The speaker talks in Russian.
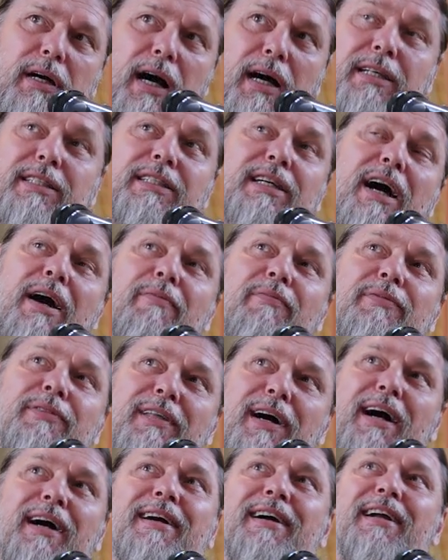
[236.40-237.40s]
А сам
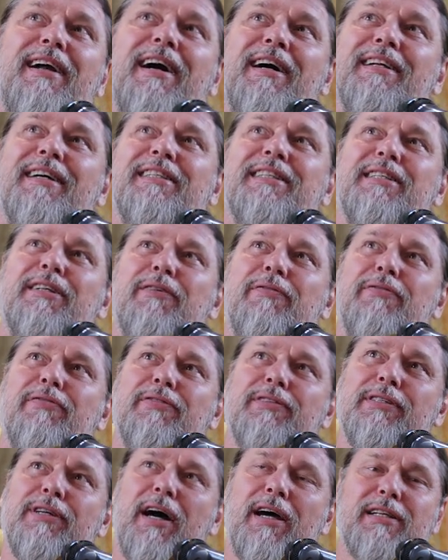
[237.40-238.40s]
так радостно
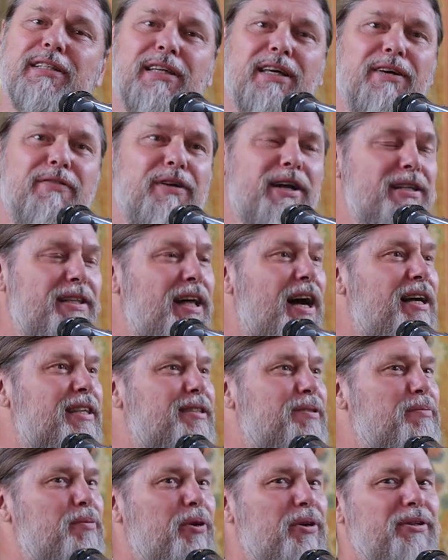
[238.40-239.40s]
в царские врата
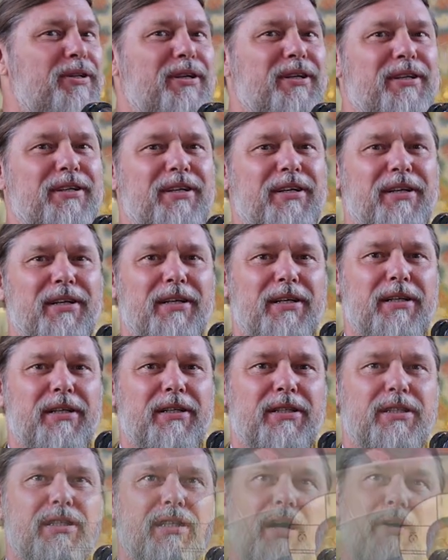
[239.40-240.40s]
смотрит, с